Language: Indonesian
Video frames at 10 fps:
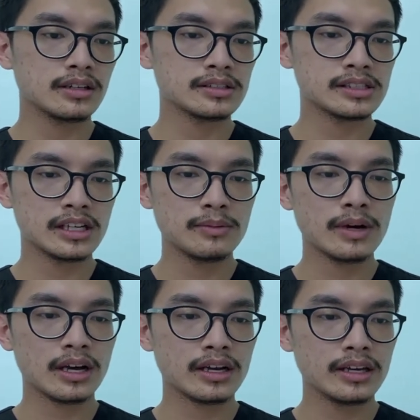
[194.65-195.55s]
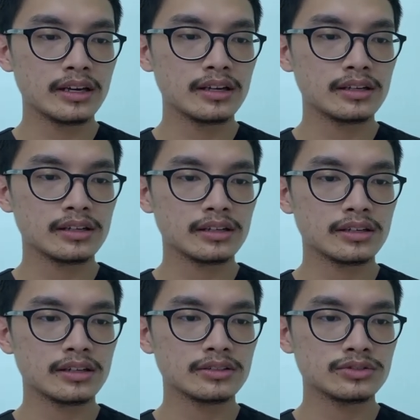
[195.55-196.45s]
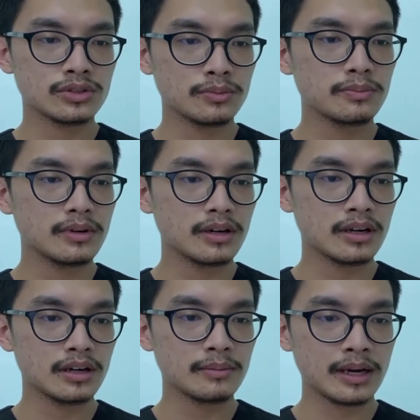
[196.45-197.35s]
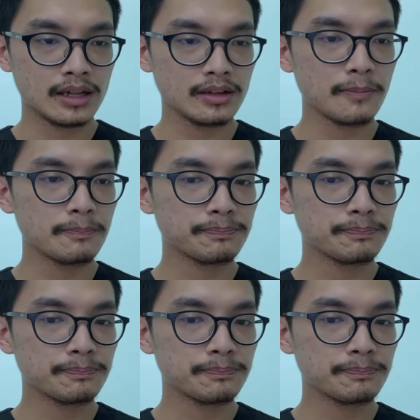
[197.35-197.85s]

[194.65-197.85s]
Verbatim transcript: sehingga barangnya uh, cukup uh, mahal.